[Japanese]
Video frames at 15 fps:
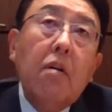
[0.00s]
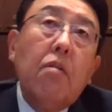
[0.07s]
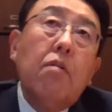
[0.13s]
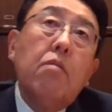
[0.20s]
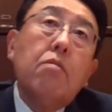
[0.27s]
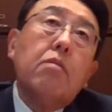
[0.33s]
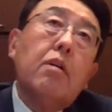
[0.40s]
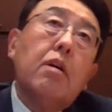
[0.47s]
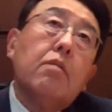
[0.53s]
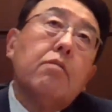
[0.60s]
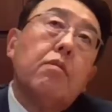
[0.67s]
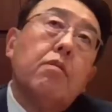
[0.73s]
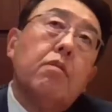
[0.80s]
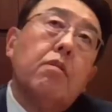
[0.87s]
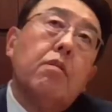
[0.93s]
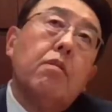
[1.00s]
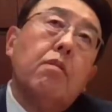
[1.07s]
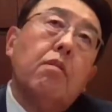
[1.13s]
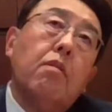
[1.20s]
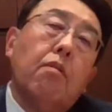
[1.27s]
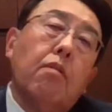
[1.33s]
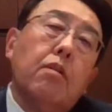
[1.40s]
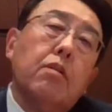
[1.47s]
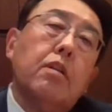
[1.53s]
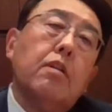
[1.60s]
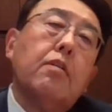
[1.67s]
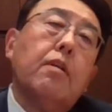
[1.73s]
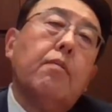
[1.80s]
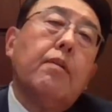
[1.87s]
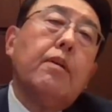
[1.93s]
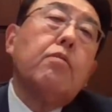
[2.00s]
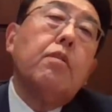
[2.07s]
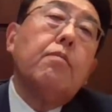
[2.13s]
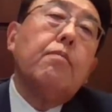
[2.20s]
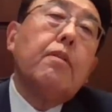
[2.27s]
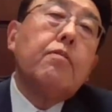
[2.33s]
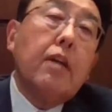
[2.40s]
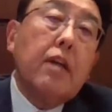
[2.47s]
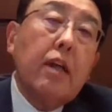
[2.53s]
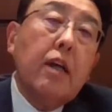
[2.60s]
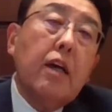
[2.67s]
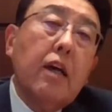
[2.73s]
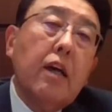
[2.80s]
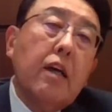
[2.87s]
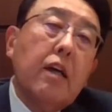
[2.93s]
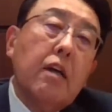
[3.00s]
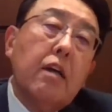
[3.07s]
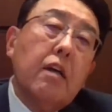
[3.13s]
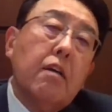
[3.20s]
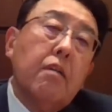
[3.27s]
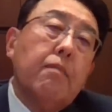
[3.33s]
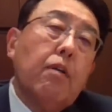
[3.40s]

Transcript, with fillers: うん、今度はその保護者様といいますかね、うん、